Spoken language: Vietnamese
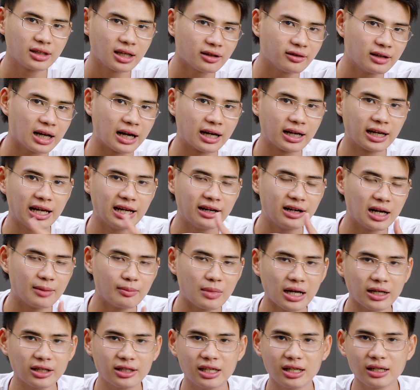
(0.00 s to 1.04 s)
chắc rằng khi ra
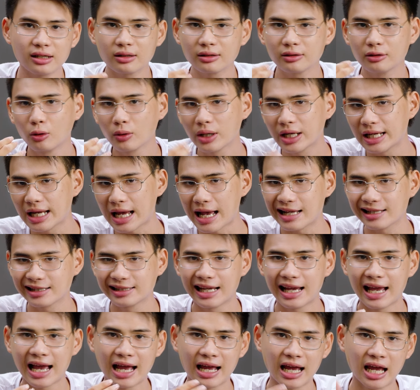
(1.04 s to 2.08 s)
mắt chiếc Nokia
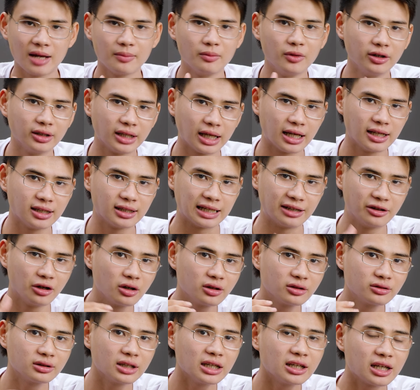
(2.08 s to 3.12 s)
C220 này sẽ rất
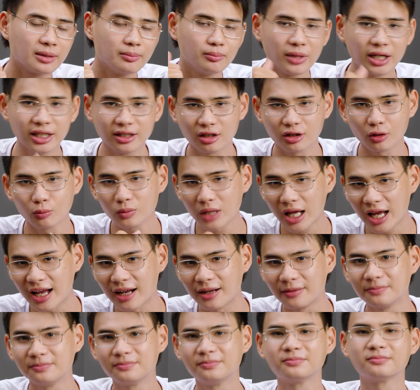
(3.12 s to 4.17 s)
tiết kiệm pin cho chúng ta.
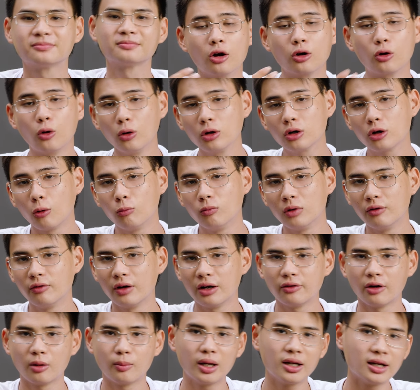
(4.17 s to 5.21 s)
Cuối cùng là về
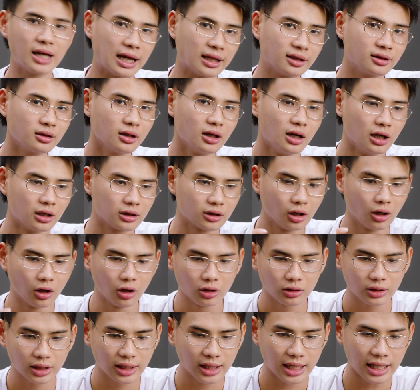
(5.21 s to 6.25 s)
phần máy ảnh
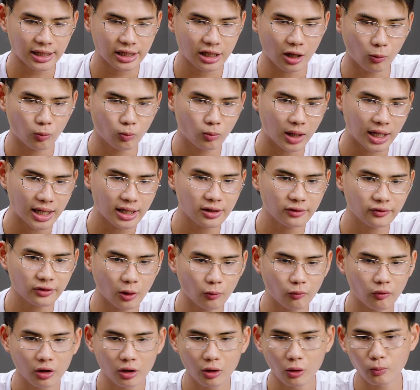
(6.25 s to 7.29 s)
Thường thì các dòng máy
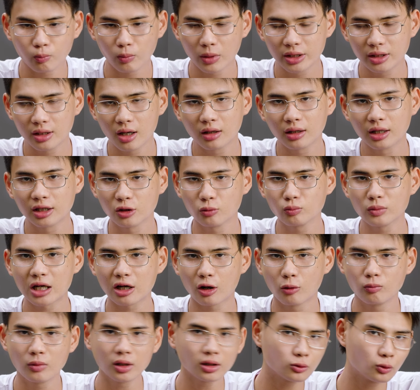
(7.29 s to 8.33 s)
trong phân khúc bình dân thì chúng ta
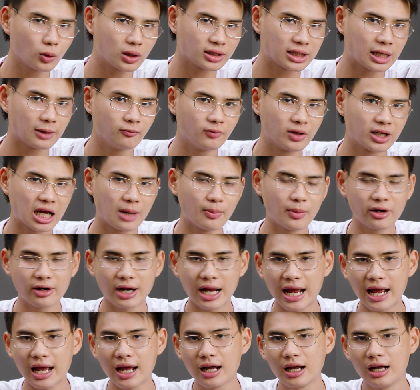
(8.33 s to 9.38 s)
cũng ít quan tâm về
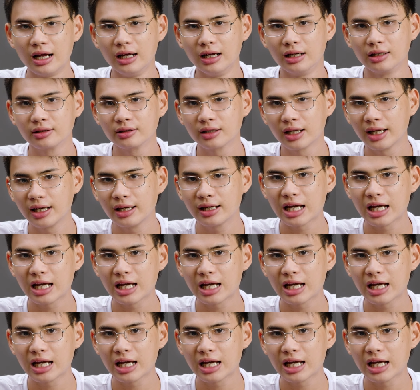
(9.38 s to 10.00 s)
camera khi